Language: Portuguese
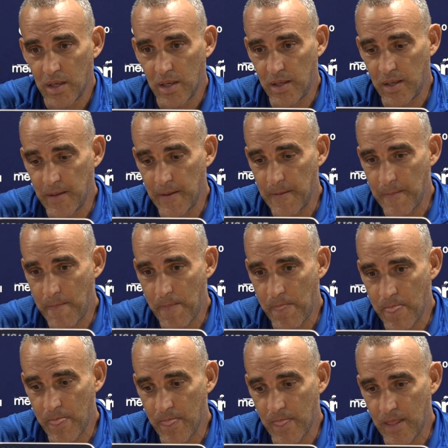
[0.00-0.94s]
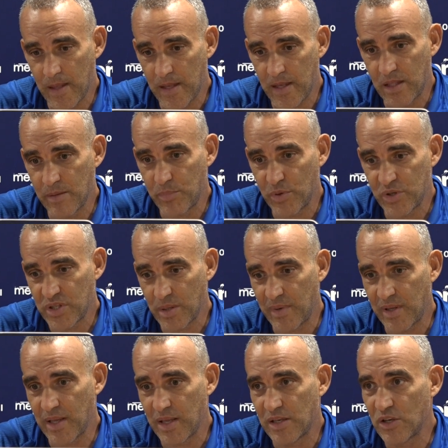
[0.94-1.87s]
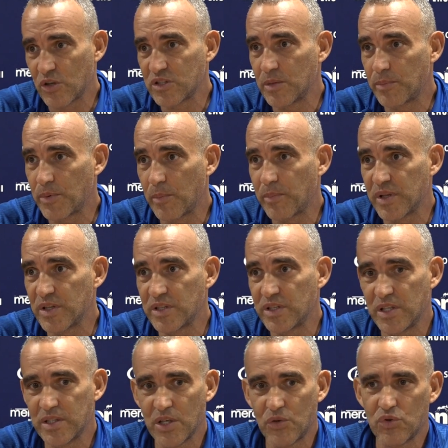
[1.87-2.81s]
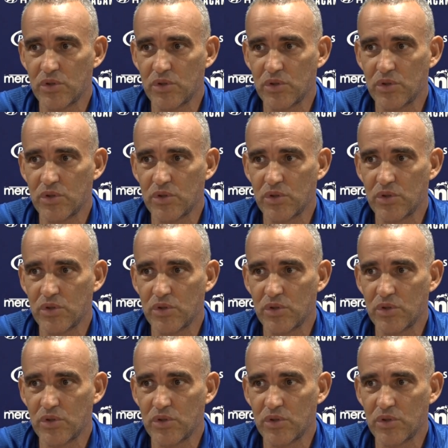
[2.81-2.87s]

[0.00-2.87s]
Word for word: Um, eh, e depois também é a nossa própria exigência,